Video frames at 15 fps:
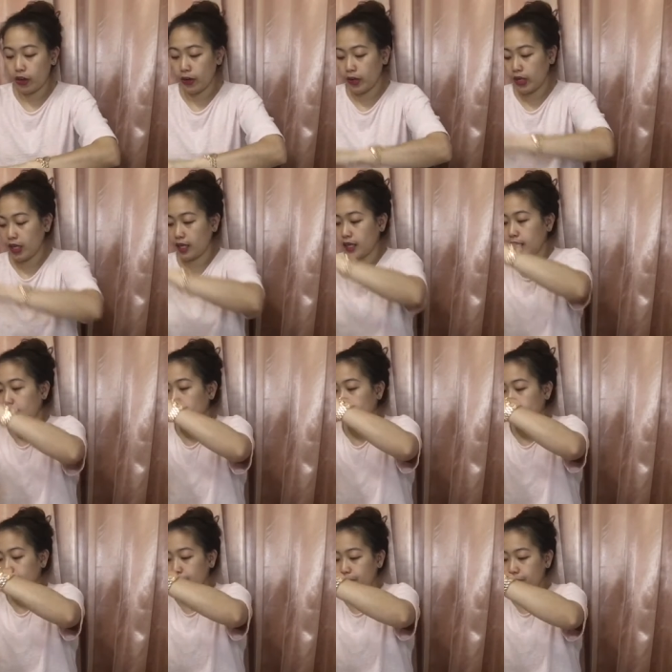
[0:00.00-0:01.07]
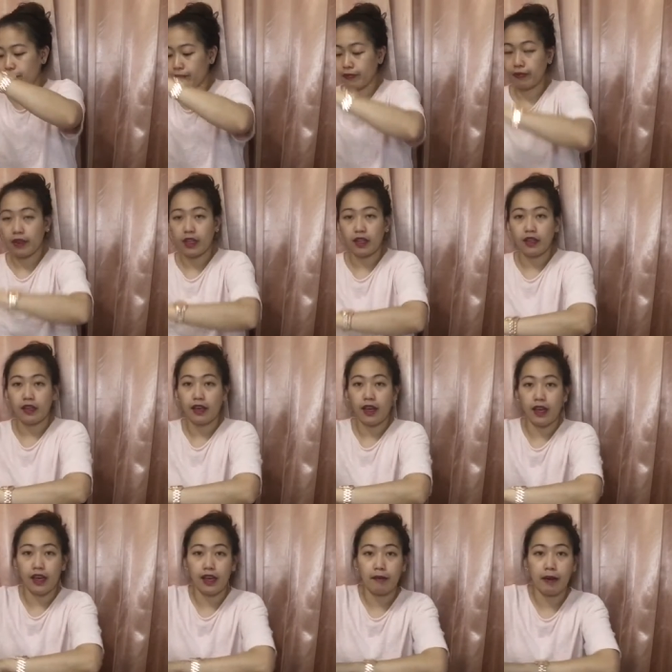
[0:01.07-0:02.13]
um,
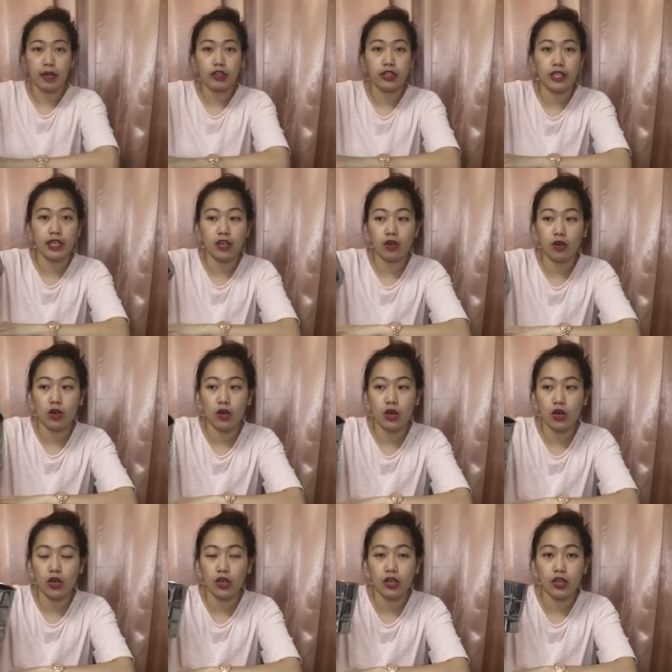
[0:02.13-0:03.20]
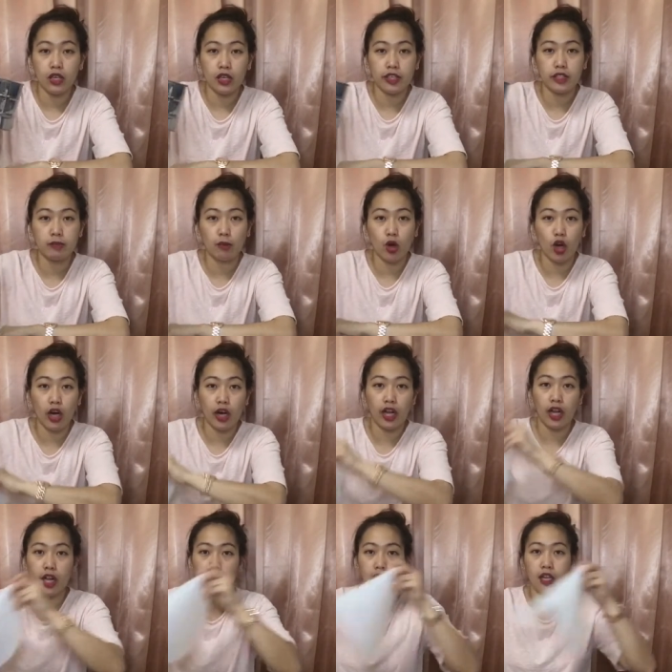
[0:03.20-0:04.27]
meron din akong
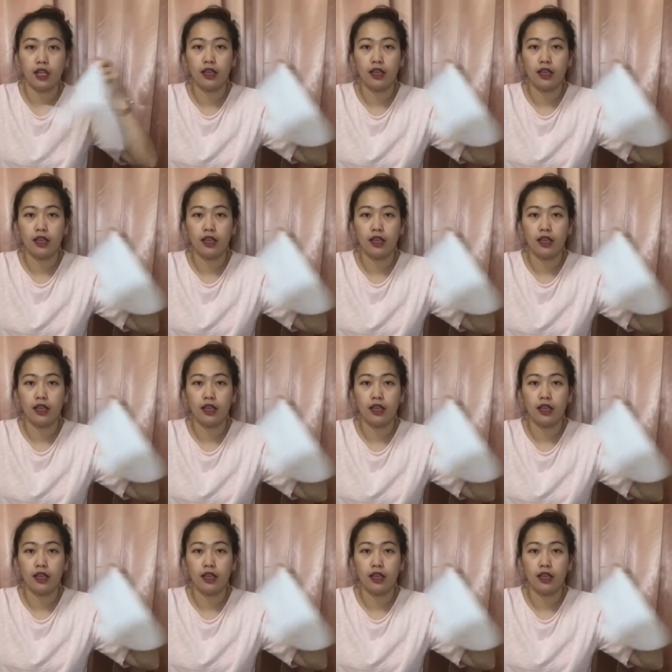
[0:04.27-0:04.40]
small,